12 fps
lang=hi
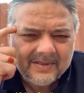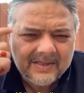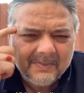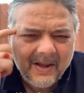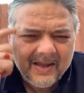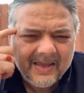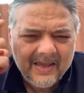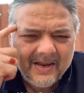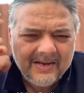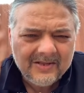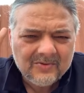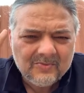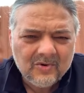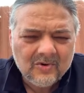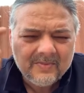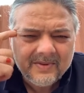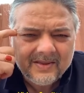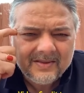दिमाग है या नहीं तुम
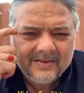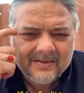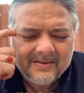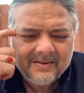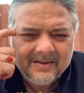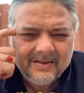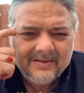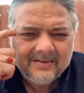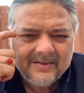लोगों में हा?